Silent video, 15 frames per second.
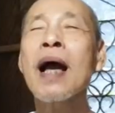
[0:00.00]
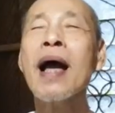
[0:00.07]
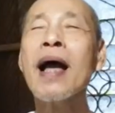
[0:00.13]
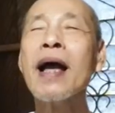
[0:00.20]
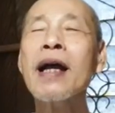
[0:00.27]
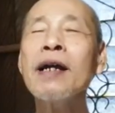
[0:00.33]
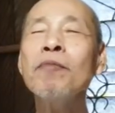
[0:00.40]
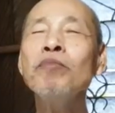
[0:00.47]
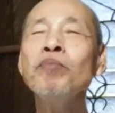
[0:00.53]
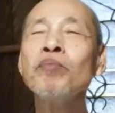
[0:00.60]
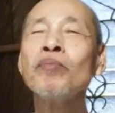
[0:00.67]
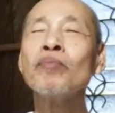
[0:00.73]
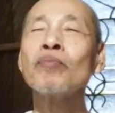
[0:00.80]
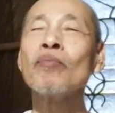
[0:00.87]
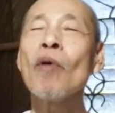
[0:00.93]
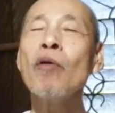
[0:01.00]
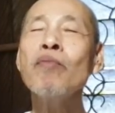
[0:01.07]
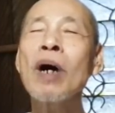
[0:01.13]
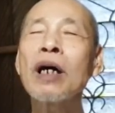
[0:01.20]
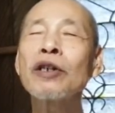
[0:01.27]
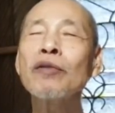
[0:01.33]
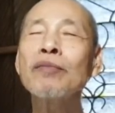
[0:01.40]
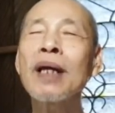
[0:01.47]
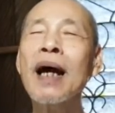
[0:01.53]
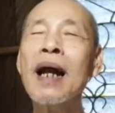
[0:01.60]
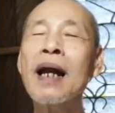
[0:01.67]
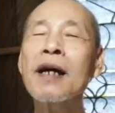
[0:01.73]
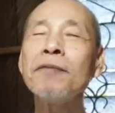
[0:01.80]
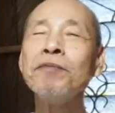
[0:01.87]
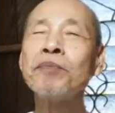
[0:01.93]
ai bổn phận chúng
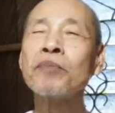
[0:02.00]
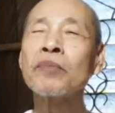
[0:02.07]
ta là